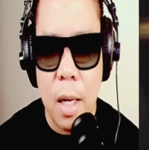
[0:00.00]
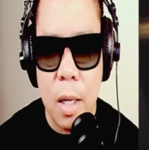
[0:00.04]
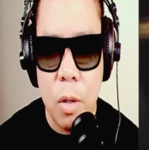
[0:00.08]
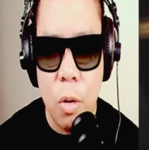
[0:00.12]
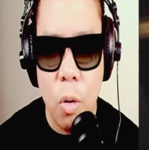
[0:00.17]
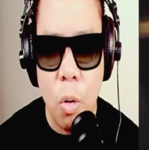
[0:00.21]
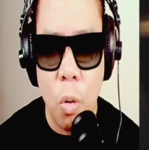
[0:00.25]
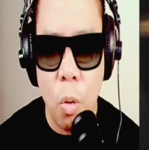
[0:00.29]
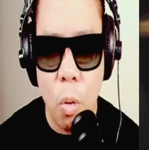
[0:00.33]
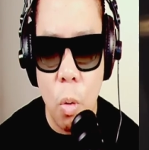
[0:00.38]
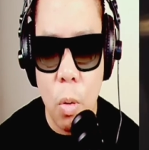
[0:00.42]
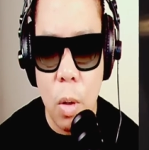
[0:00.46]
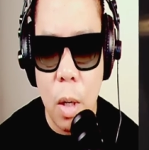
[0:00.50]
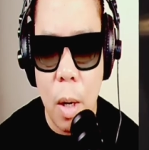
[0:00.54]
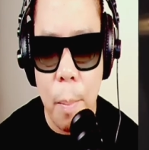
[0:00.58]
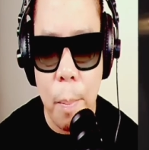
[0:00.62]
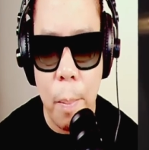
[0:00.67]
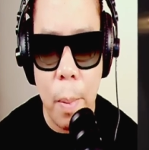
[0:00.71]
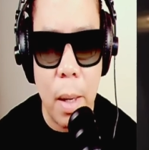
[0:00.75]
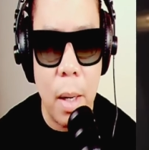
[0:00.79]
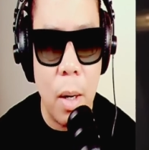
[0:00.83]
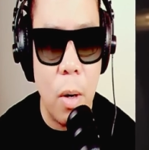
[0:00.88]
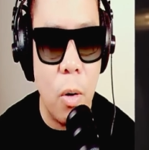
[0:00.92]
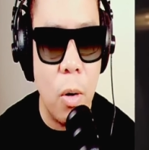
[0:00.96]
nung unang
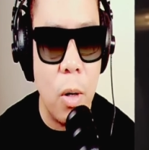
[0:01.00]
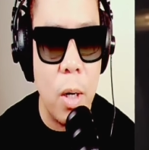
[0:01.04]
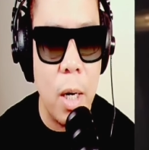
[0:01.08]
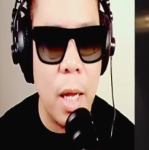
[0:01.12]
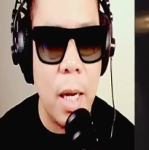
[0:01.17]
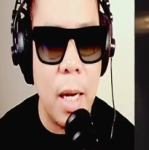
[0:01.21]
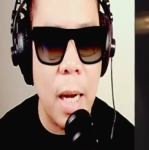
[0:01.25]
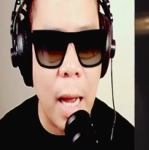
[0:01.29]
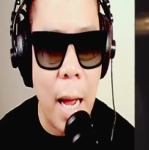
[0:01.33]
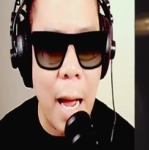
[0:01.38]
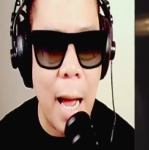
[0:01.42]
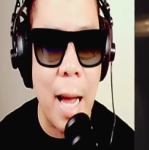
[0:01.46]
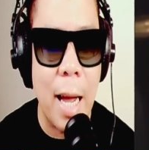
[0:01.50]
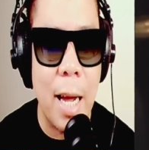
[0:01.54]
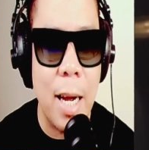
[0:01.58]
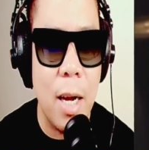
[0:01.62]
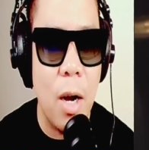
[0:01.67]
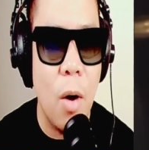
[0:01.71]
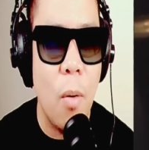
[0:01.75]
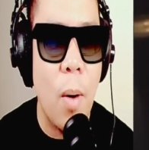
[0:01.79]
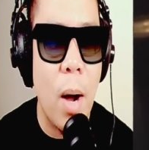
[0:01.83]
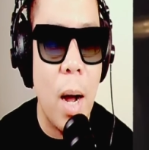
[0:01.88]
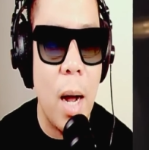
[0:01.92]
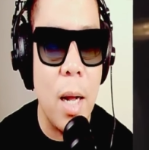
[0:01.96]
panahon ay
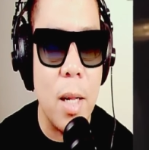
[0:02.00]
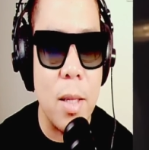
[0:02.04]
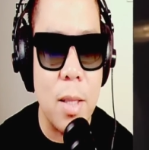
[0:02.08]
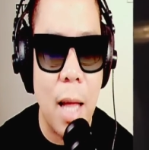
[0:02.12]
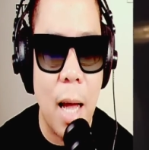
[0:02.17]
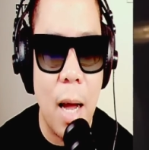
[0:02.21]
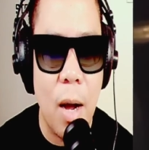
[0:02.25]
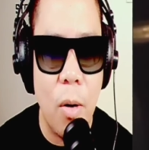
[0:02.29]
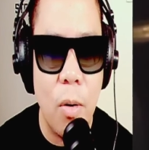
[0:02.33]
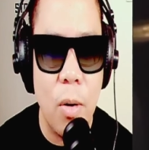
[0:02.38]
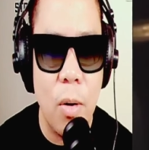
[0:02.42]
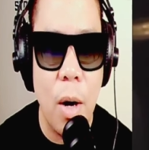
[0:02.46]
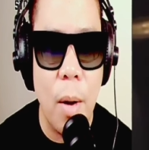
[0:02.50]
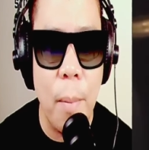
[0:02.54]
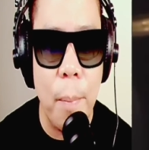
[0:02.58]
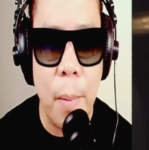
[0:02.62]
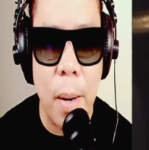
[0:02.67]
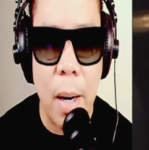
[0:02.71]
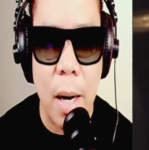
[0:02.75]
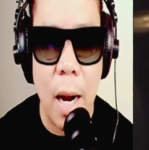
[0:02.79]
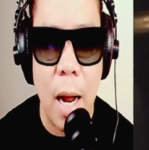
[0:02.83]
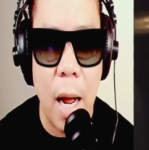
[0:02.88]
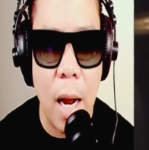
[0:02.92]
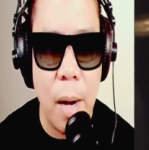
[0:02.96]
nakakagawa ang tao ng
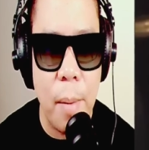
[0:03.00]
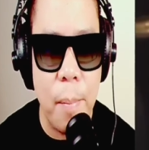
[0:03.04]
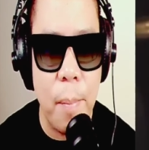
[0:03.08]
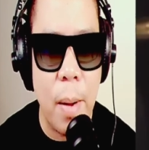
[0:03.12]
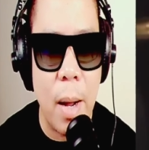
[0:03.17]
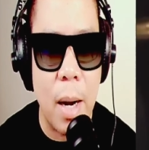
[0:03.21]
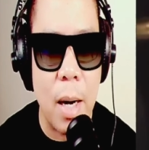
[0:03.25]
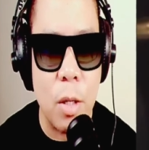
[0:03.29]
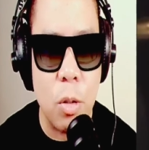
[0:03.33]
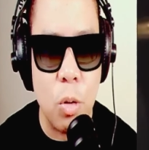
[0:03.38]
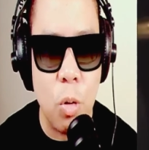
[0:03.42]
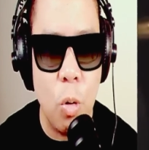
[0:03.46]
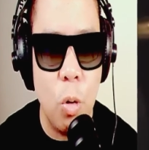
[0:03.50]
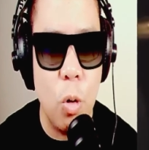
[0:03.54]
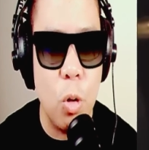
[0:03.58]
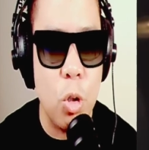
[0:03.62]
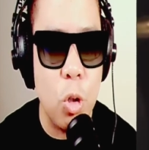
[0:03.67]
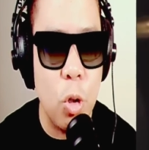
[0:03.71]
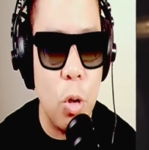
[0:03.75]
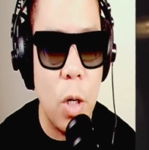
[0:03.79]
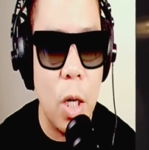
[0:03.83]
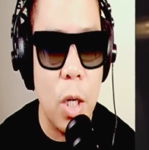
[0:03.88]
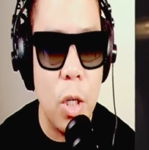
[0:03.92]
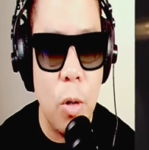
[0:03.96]
paraan para
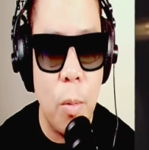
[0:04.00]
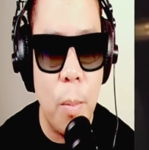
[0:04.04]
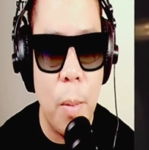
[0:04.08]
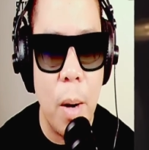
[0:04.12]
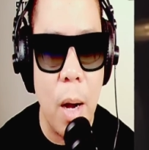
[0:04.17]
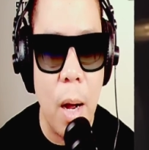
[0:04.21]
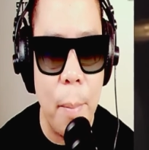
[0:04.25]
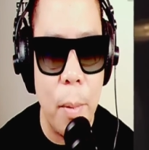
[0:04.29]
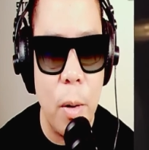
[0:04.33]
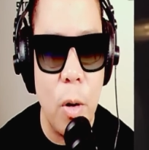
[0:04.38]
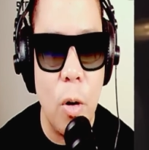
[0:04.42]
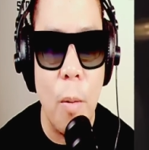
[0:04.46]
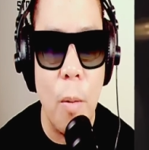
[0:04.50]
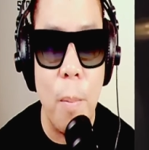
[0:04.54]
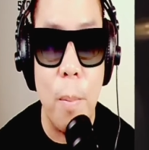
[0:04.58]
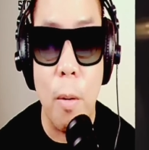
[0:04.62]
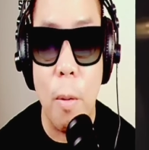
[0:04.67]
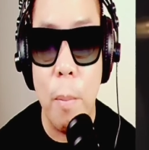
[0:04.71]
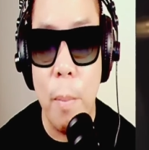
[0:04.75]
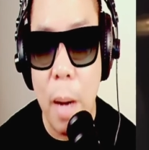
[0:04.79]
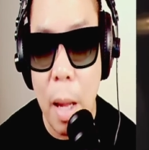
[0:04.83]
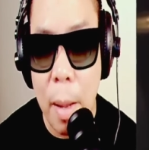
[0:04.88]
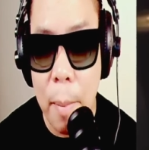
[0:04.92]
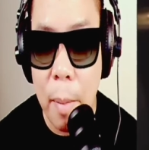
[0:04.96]
solusyonan yung mga
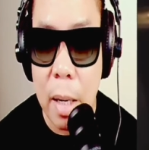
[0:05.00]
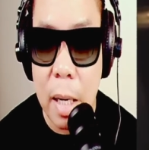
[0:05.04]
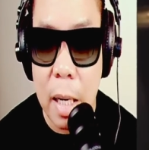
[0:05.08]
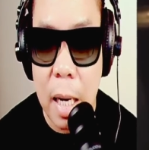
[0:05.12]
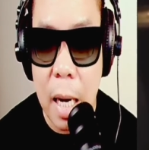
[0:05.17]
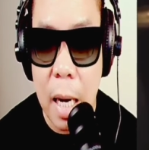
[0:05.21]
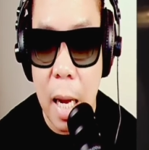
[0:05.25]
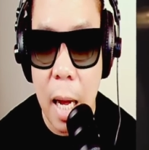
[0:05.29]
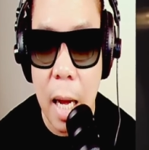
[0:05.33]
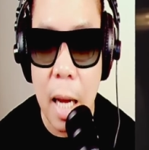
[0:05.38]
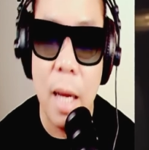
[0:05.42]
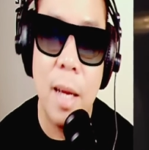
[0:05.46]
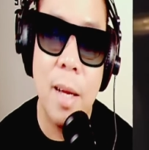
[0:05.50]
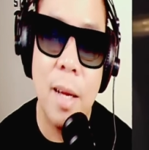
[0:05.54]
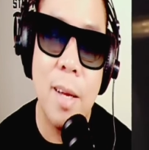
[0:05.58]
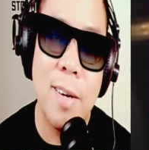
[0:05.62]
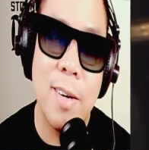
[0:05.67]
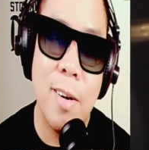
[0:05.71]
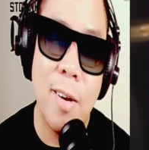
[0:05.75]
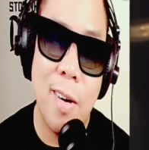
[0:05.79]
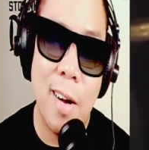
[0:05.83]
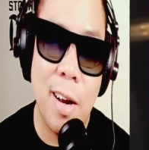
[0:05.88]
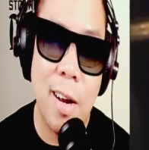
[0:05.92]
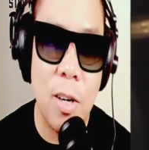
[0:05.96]
pinoproblema nila?
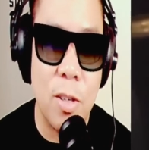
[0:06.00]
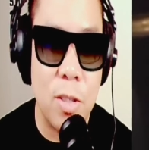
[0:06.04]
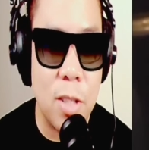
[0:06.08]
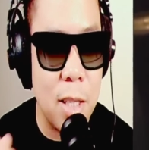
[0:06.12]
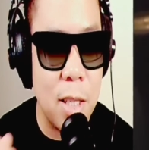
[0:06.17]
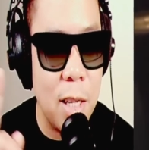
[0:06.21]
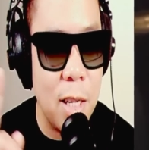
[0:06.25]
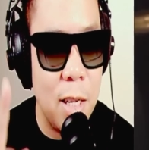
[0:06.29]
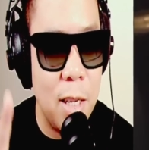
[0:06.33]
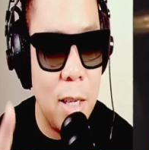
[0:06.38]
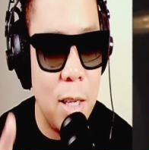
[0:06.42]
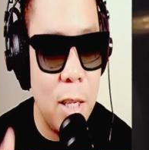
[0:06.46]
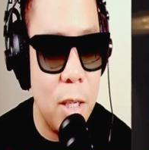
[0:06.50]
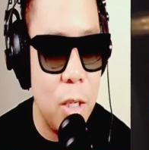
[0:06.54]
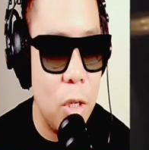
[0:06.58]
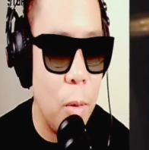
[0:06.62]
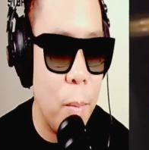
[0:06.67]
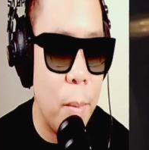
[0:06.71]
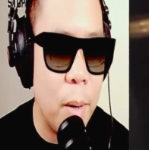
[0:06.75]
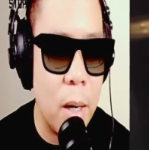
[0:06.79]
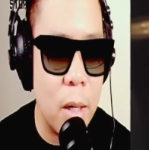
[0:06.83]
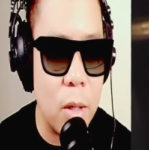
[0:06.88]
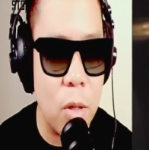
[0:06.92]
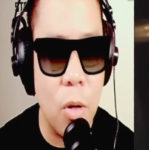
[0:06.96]
No, ano sa tingin ninyo
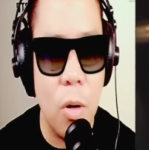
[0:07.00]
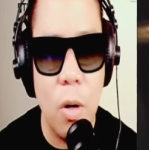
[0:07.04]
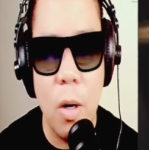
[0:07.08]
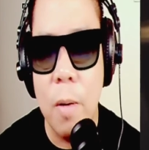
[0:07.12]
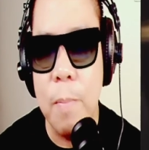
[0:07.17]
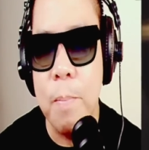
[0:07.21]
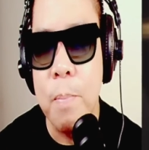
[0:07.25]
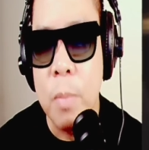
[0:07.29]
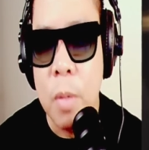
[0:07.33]
mga tol?